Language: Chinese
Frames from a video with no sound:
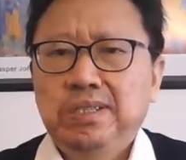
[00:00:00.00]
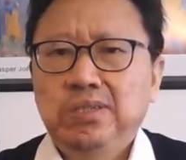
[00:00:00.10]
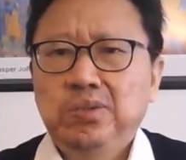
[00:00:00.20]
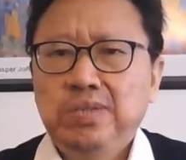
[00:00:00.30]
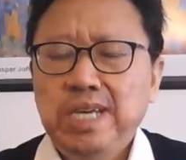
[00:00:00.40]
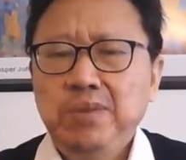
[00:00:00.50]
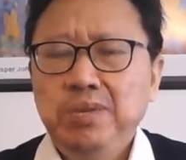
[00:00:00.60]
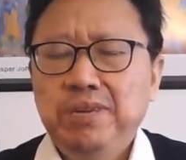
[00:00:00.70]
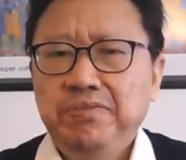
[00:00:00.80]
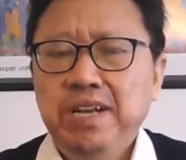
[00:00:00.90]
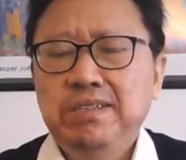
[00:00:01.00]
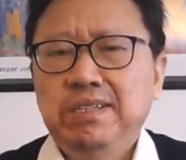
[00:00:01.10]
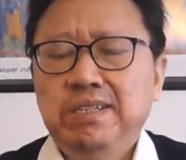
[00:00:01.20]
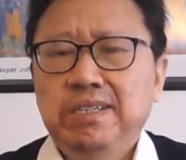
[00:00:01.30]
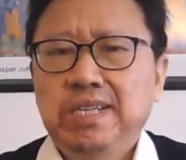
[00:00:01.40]
用监狱的犯
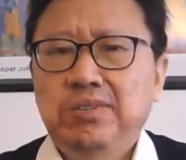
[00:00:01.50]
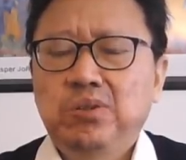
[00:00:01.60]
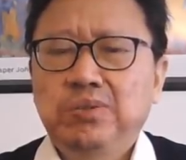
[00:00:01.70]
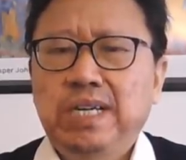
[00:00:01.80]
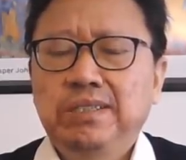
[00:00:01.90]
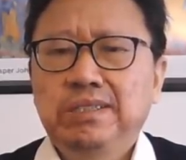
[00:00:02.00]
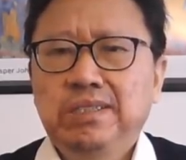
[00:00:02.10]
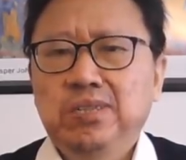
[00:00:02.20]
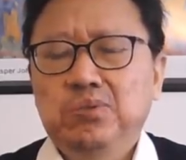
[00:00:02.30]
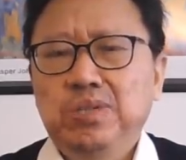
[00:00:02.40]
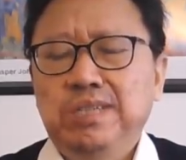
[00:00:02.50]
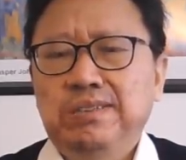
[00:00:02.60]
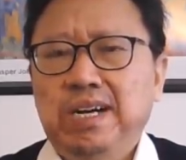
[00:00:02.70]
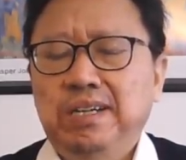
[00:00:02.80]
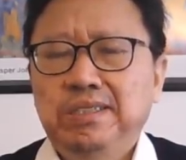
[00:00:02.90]
人来充当特殊警
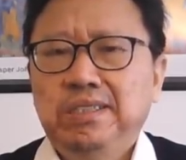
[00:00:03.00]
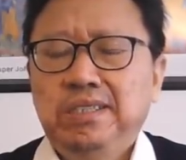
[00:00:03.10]
察。